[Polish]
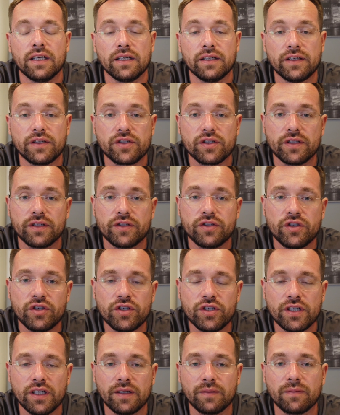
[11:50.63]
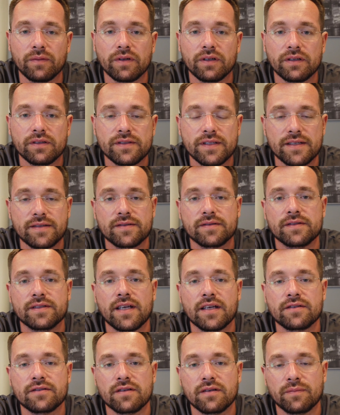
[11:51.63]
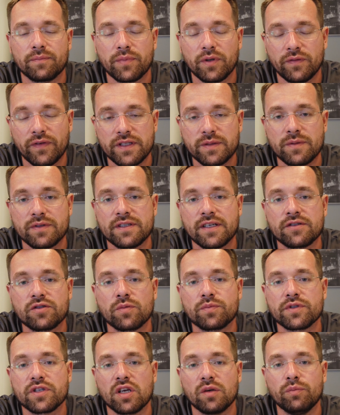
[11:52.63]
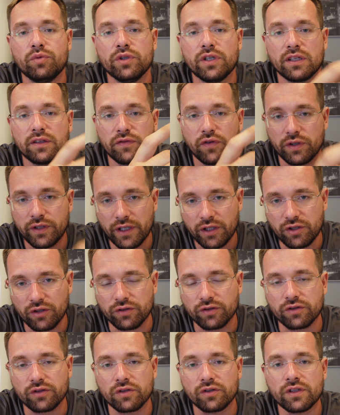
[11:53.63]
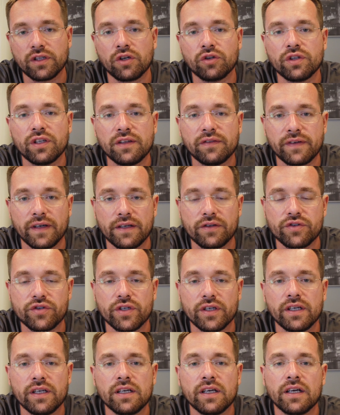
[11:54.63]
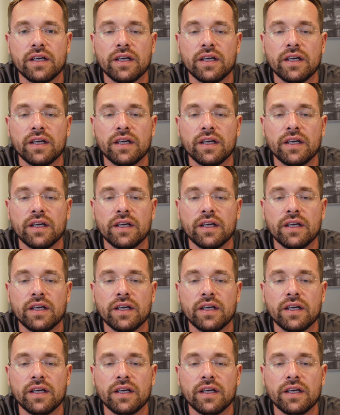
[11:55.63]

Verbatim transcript: Jeżeli dzisiaj za, za, powiedzmy zasubskrybuję twoje konto na OnlyFansie,